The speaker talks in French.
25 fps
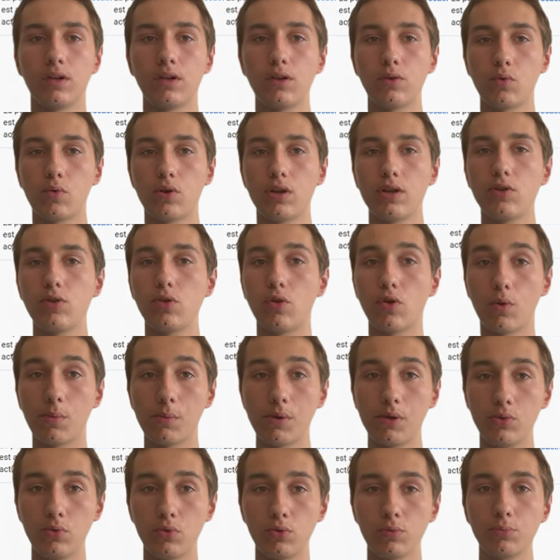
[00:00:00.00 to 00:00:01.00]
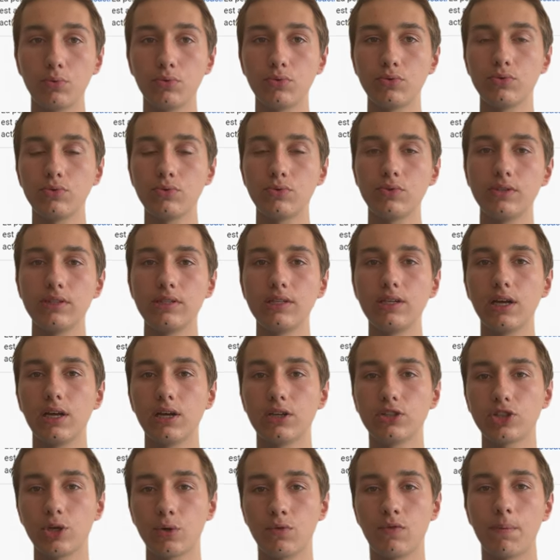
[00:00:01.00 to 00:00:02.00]
Donc là, il en remet d'autres, peux tu dessiner un
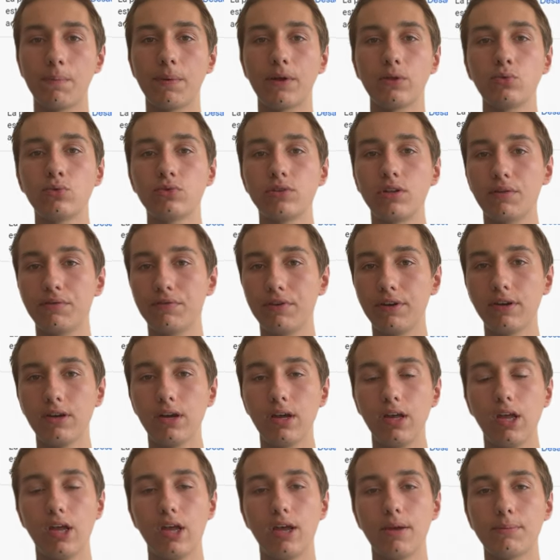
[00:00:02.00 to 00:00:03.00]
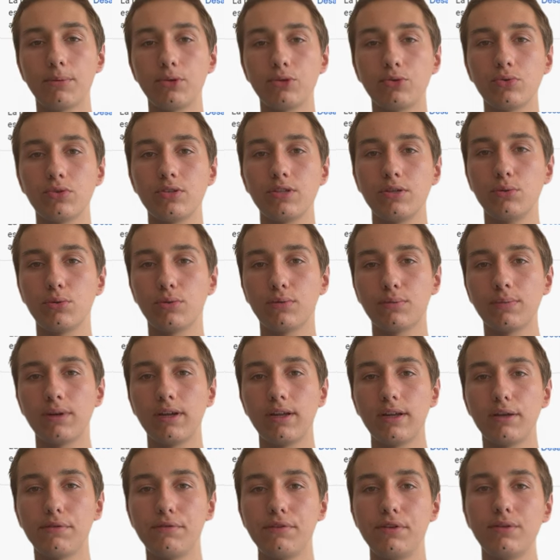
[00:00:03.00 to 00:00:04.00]
chat, on va pas tous les faire, parce que sinon,
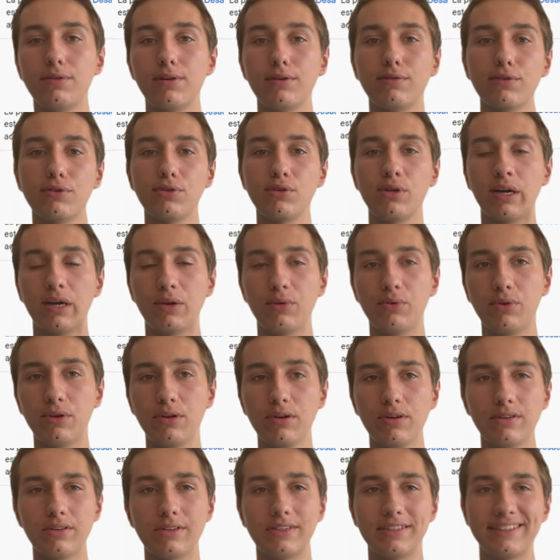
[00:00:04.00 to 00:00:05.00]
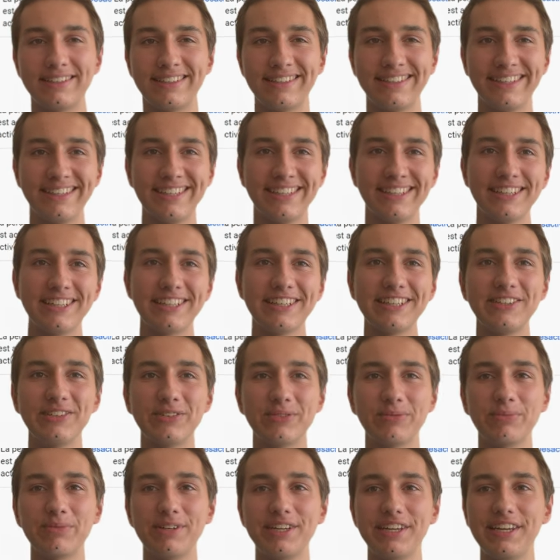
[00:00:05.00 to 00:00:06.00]
bah, la vidéo, elle va durer une heure.
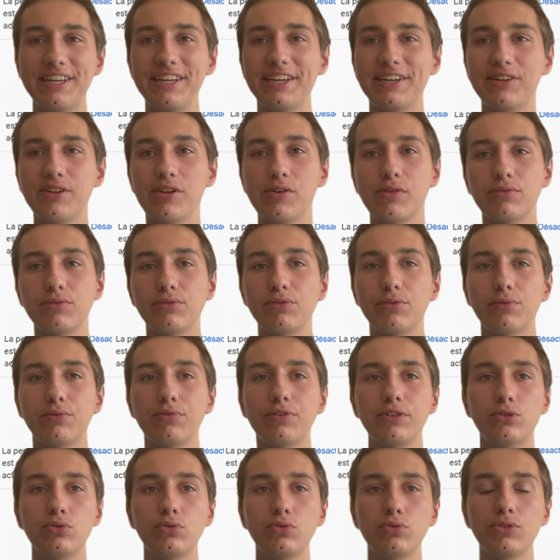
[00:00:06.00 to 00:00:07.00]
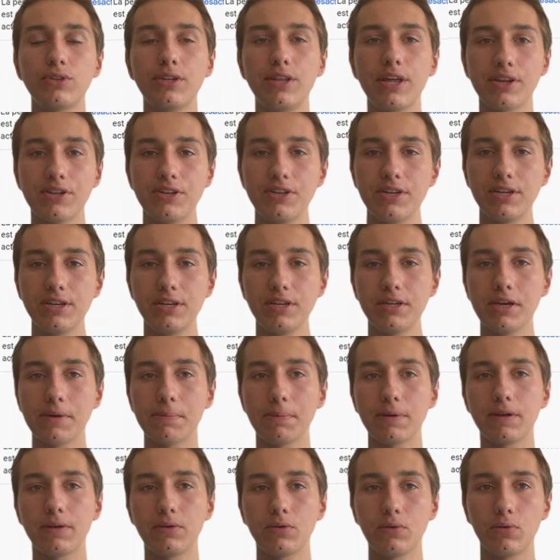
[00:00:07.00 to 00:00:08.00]
Non, mais là, on en fait juste ce dernier et
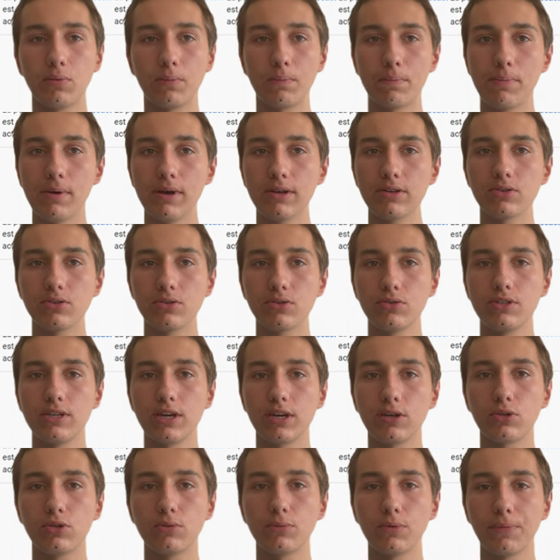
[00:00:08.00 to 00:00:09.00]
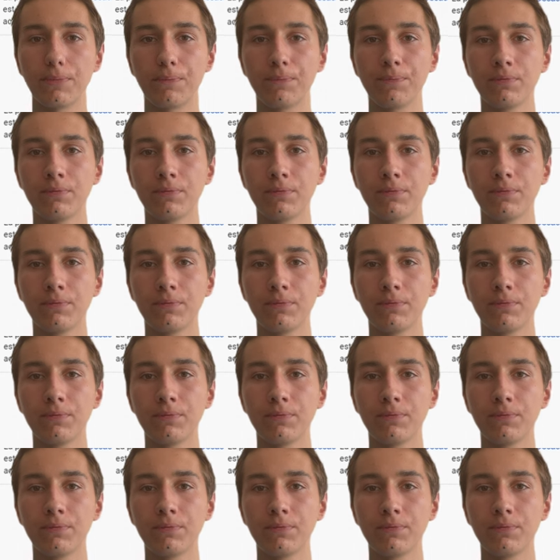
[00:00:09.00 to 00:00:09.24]
après, on passe directement.